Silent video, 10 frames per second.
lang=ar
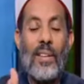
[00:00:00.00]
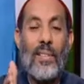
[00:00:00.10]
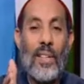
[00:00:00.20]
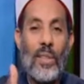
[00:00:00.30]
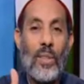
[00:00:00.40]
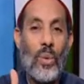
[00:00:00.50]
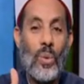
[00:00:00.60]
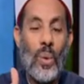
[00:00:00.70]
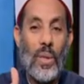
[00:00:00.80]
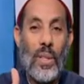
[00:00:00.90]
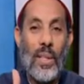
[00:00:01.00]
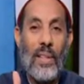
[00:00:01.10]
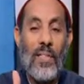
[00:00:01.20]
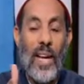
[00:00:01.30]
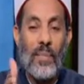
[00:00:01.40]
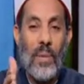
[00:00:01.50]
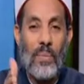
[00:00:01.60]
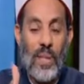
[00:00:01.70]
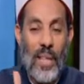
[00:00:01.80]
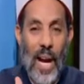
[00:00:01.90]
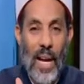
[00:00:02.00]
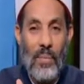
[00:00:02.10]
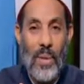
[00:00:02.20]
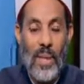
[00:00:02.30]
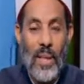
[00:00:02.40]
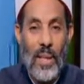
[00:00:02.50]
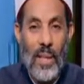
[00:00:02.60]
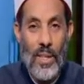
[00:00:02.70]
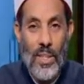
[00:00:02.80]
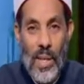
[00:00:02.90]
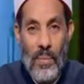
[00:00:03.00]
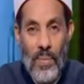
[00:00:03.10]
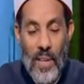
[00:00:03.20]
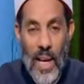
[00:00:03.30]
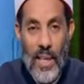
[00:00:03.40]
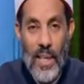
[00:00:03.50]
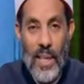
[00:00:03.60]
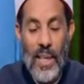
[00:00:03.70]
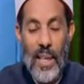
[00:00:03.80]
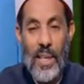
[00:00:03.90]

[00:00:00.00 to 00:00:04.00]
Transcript: صلاة الظهر ساعة ما بتتعامد الشمس على